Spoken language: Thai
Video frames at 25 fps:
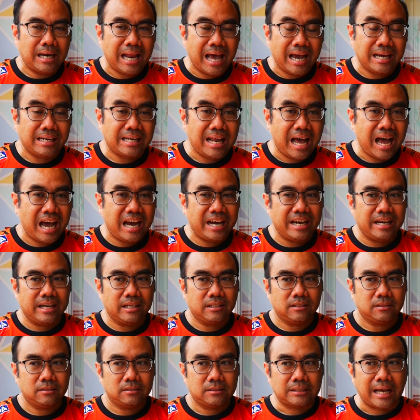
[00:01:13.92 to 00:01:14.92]
รายได้
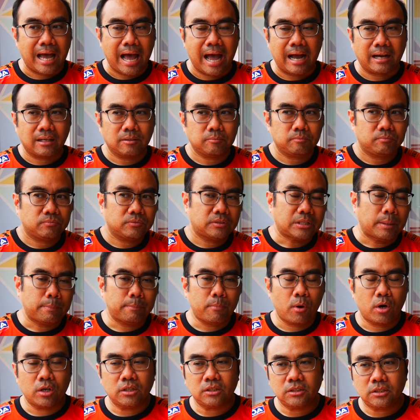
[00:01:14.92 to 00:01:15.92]
จากส
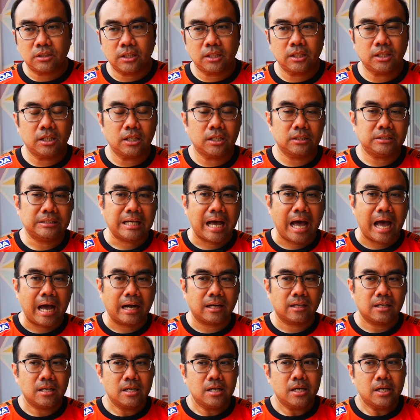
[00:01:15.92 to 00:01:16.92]
ปอนเซอร์จาก
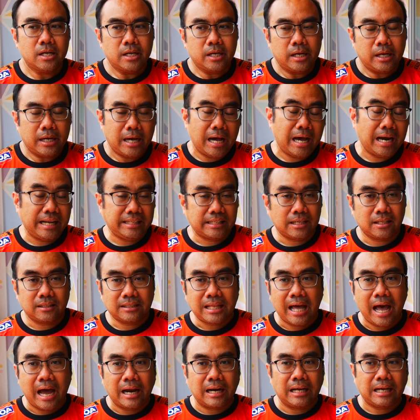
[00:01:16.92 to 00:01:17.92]
อะไร
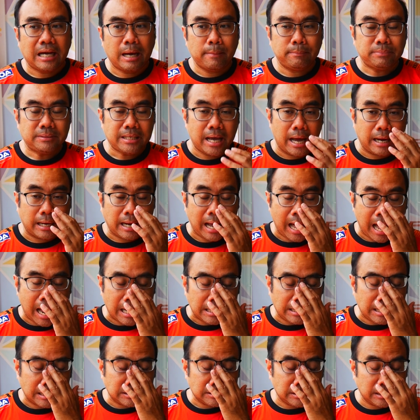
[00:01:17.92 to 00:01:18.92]
ต่างๆนะครับจากค่า
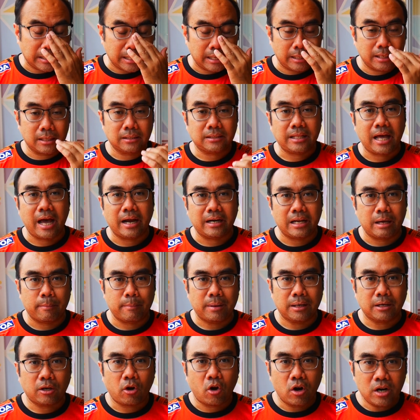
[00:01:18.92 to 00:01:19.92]
ลิขสิทธิ์อะไรต่างๆเนี่ย
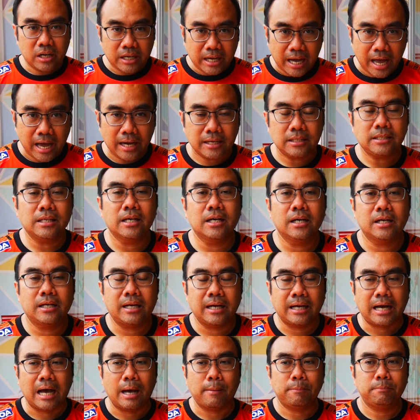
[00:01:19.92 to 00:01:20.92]
มันค่อนข้างเยอะ
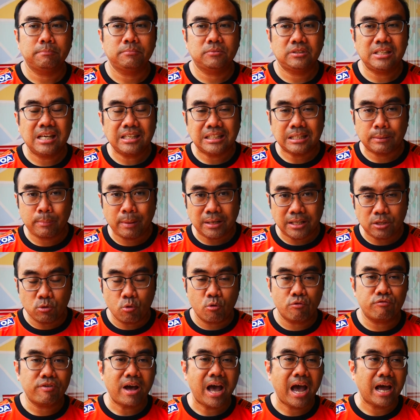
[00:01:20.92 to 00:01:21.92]
นะครับ ยิ่งถ้าเป็น
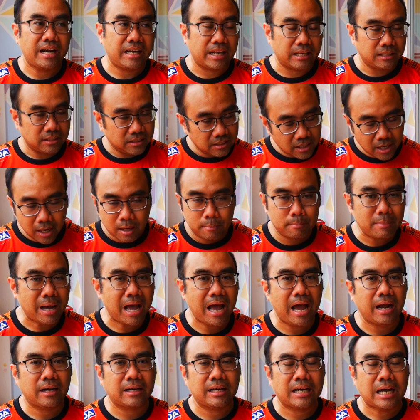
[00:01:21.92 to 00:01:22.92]
ยูฟาเนี่ยเยอะ
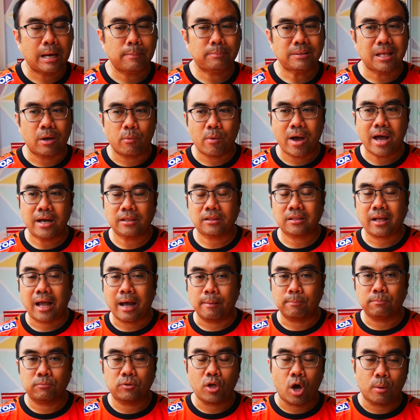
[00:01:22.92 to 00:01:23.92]
มากนะครับแต่ว่า
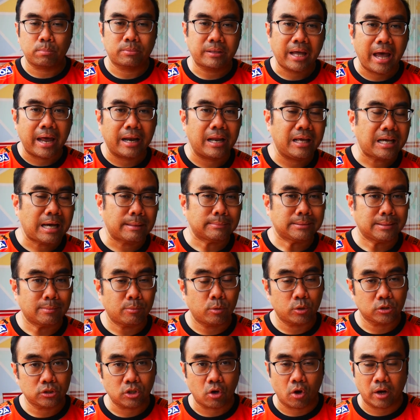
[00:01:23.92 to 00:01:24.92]
กับตอบแทนให้กับส
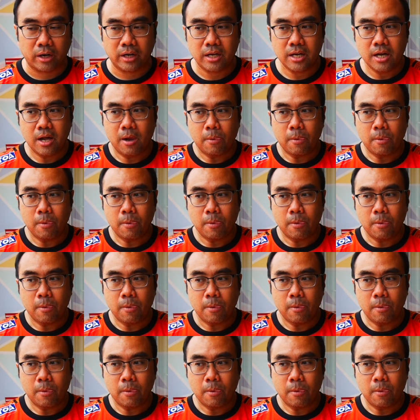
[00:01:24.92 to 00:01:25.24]
โมสร